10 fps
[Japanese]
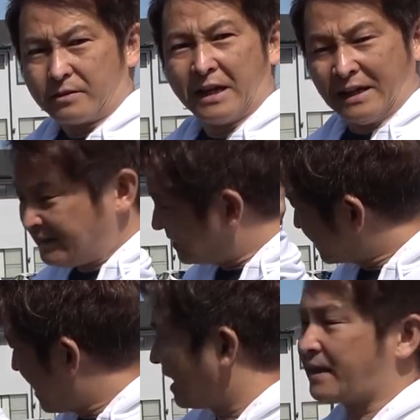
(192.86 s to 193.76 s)
なん
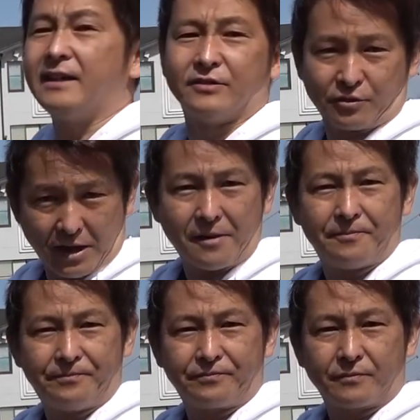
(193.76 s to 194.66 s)
せ速いのね
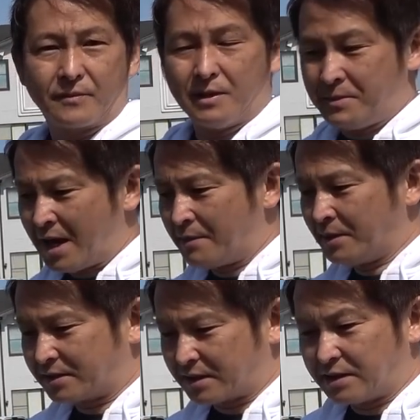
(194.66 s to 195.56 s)
で美
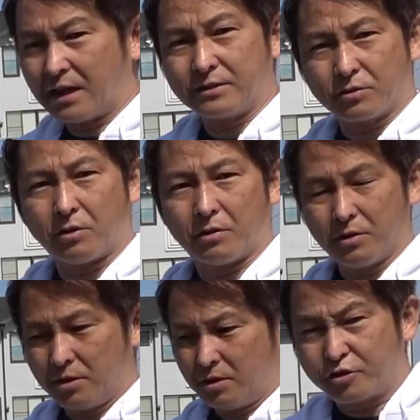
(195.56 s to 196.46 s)
浜って意外と
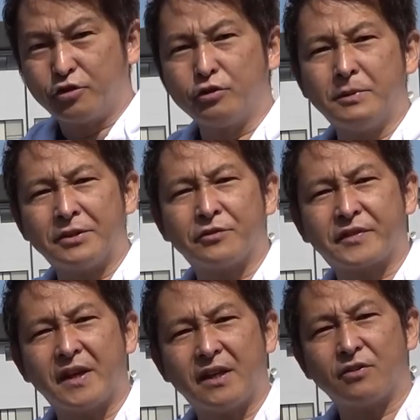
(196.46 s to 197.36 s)
車の
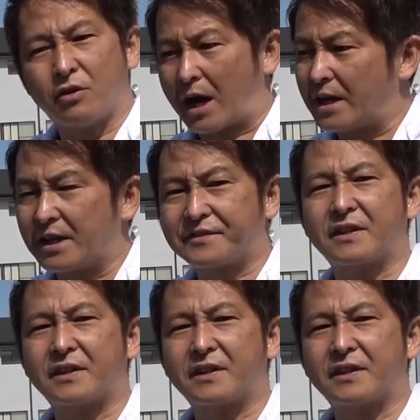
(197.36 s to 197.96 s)
性能速